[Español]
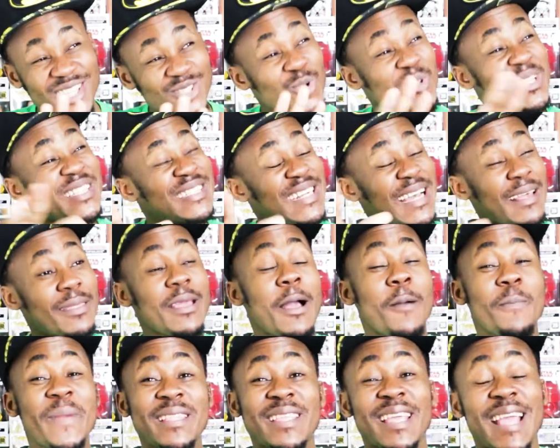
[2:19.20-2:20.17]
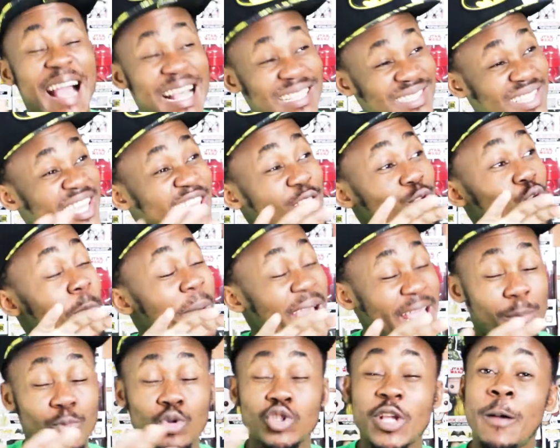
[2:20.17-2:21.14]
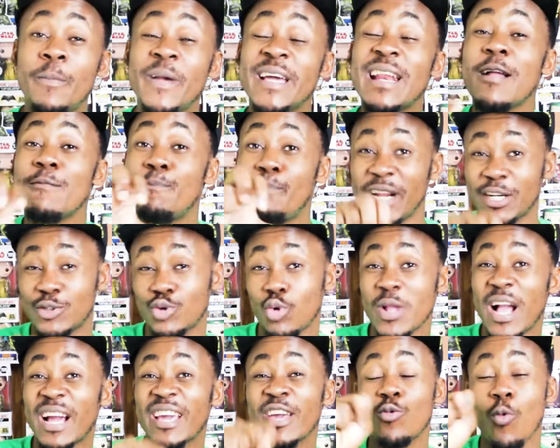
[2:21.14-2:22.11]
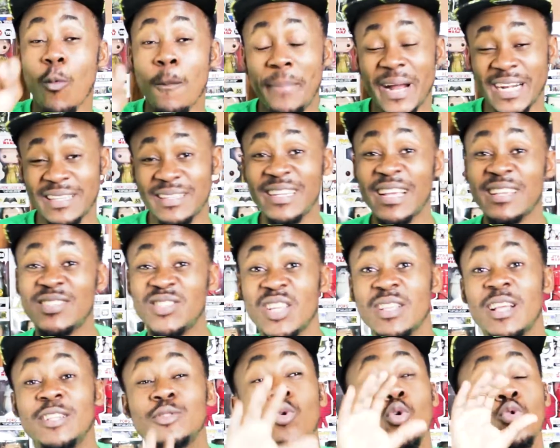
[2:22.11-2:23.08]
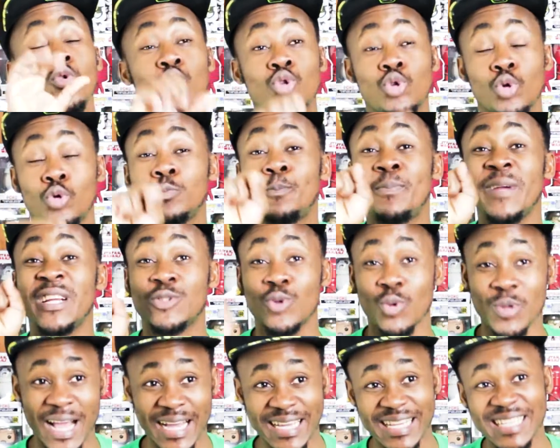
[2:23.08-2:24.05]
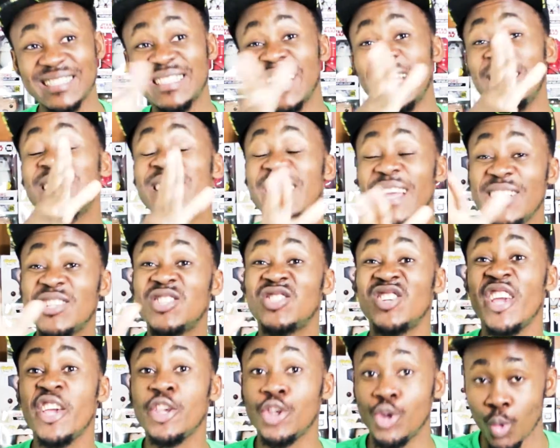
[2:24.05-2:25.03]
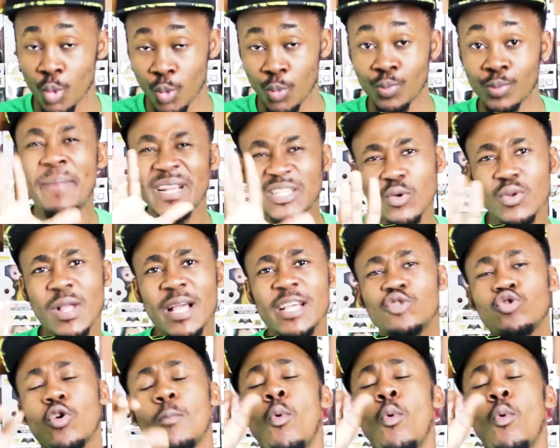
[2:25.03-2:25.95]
eso desgraciadamente hace que no vayamos a ver al personaje compartir escenas con otros personajes del DCU. Personajes